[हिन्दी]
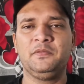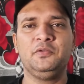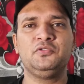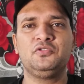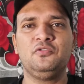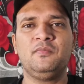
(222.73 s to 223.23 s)

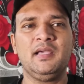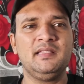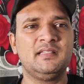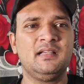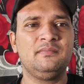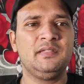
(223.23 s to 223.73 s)
दोस्तों भाई
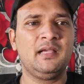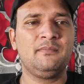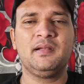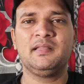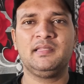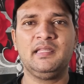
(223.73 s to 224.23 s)
साहब यहाँ
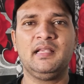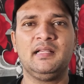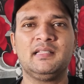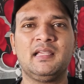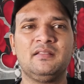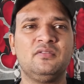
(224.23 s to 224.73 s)
पर
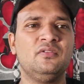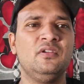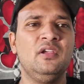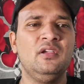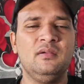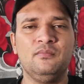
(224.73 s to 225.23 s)
देखा जाए तो
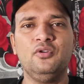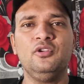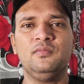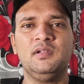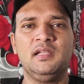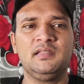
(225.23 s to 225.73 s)

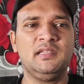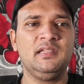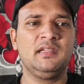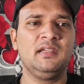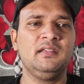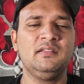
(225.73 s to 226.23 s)
भूल भुलैया
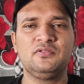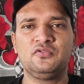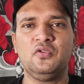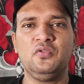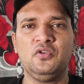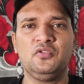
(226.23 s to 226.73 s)
थ्री के
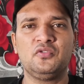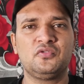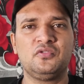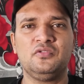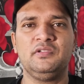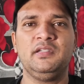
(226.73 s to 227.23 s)
सॉन्ग को
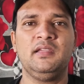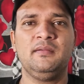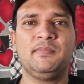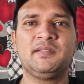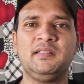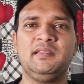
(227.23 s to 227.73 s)
दोस्तों ये
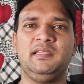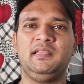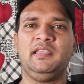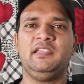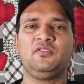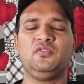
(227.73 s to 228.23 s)
पसंद
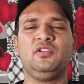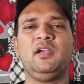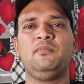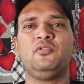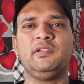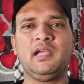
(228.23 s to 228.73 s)
दिखाई है क्योंकि
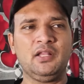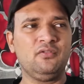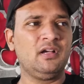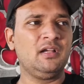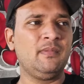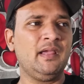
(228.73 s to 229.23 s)
आपको याद
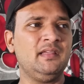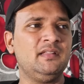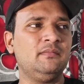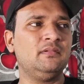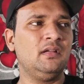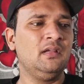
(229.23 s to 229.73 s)
होगा भाई
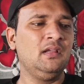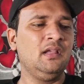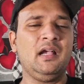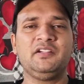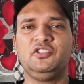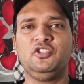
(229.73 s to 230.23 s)
जब
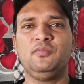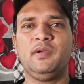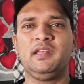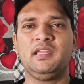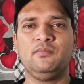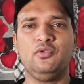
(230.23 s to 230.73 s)
अक्षय
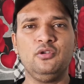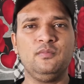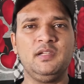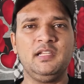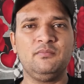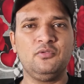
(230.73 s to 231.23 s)
कुमार की भूल
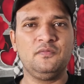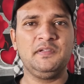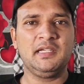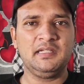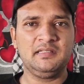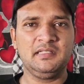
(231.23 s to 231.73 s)
भुलैया
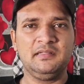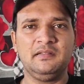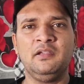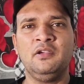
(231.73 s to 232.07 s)
मूवी आई थी